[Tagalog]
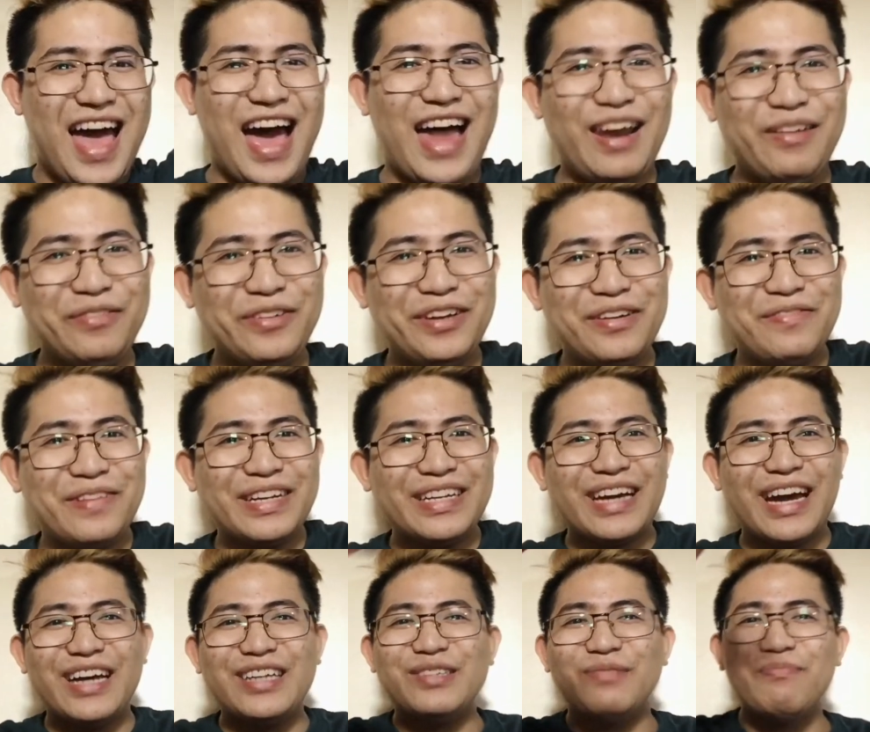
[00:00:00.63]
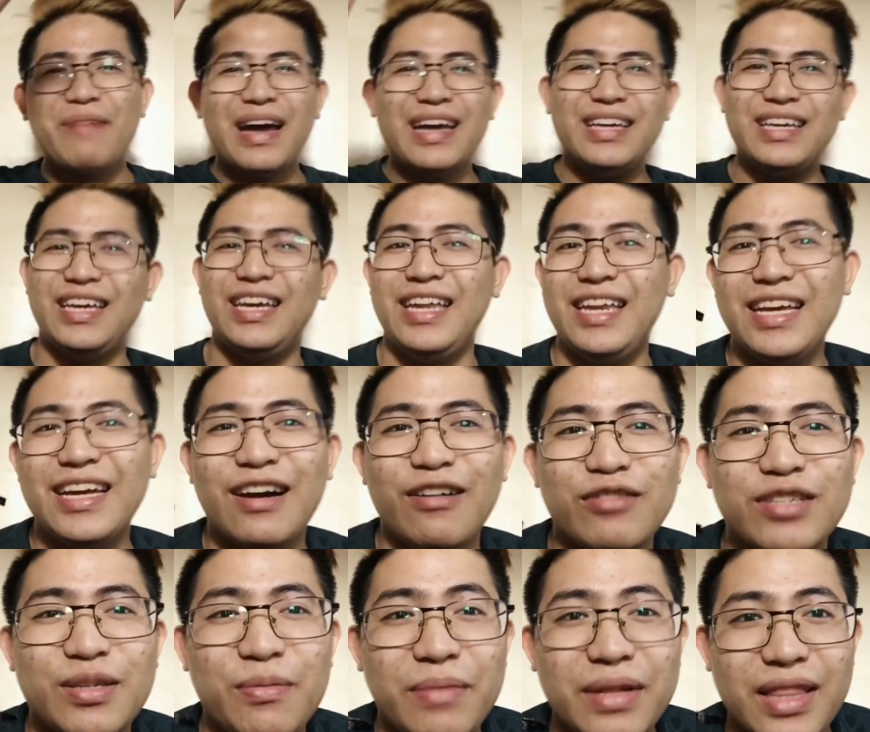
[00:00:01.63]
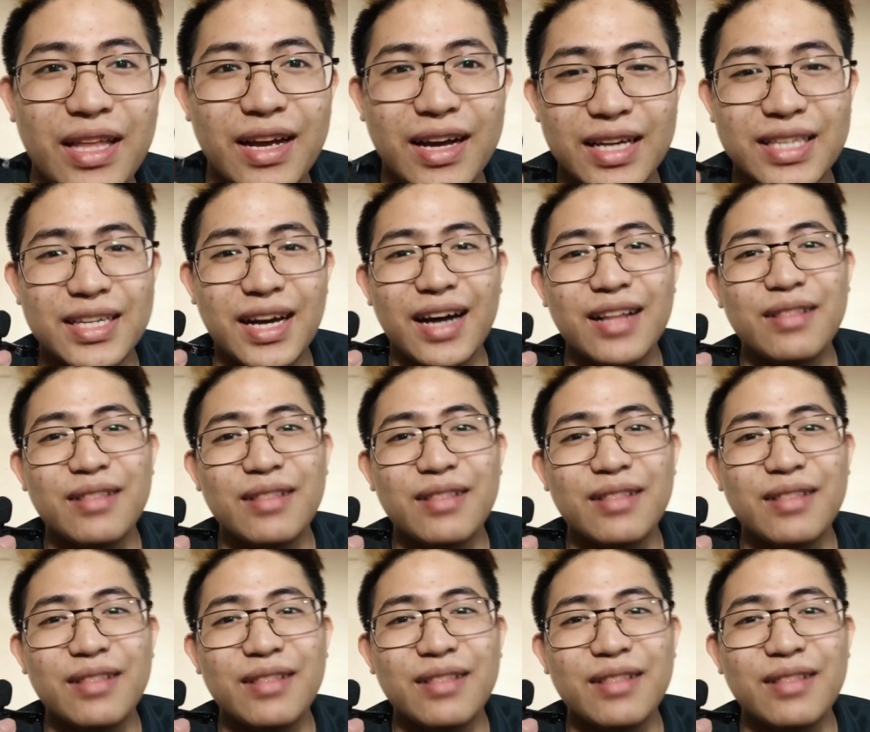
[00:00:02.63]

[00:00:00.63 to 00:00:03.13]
Alam niyo naman guys, mahilig ako sa matigas at